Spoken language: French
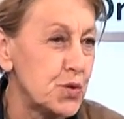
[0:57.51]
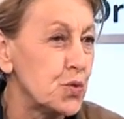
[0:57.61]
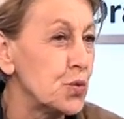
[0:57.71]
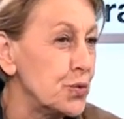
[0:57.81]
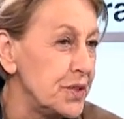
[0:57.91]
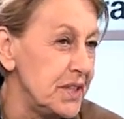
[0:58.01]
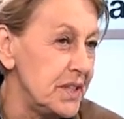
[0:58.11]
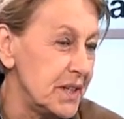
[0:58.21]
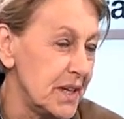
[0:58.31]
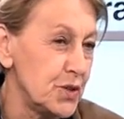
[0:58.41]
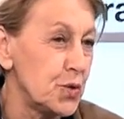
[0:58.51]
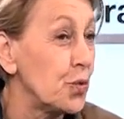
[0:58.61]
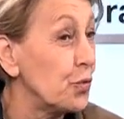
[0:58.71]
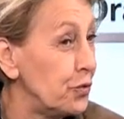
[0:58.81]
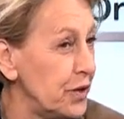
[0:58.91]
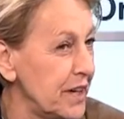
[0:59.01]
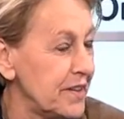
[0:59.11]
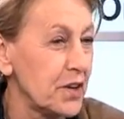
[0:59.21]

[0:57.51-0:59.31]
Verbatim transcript: ce qu'on dit et ce qu'on fait,